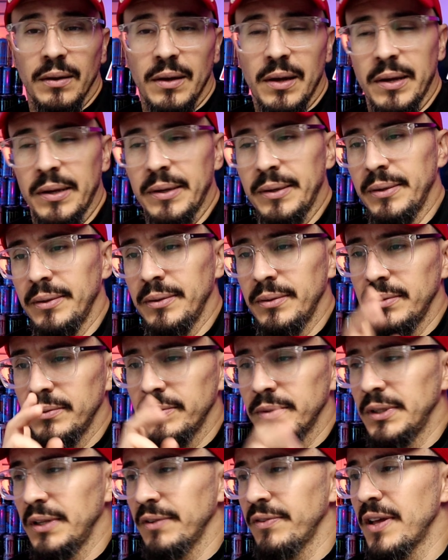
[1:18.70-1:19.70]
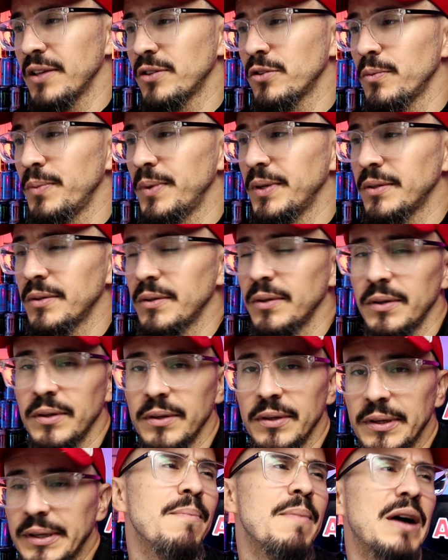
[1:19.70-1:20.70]
Ai, não vou nem falar sobre isso.
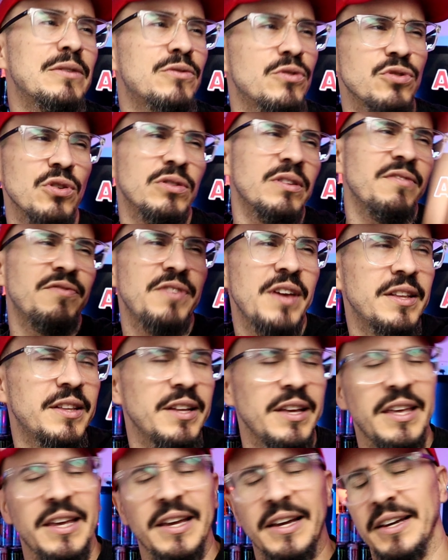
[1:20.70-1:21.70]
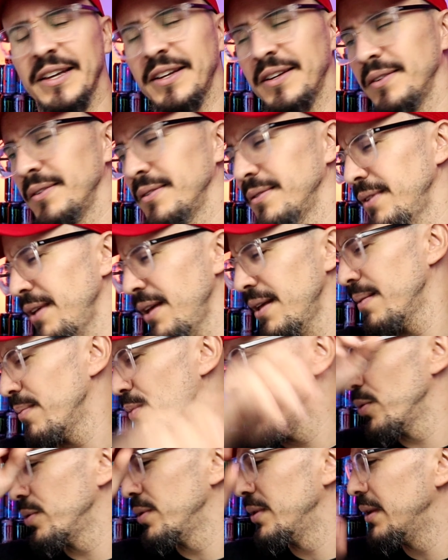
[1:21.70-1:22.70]
Ah, Márcio, solta a vinheta aí, cara. Pelo
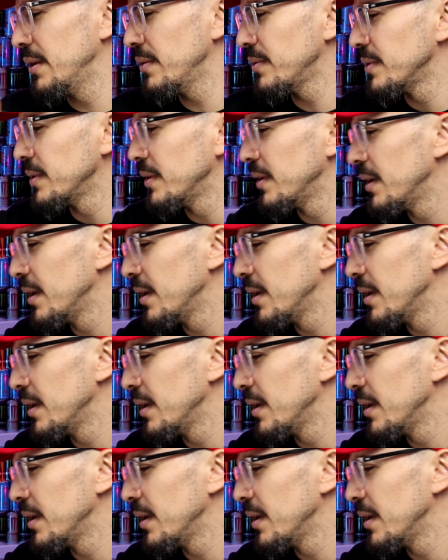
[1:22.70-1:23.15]
amor de Deus.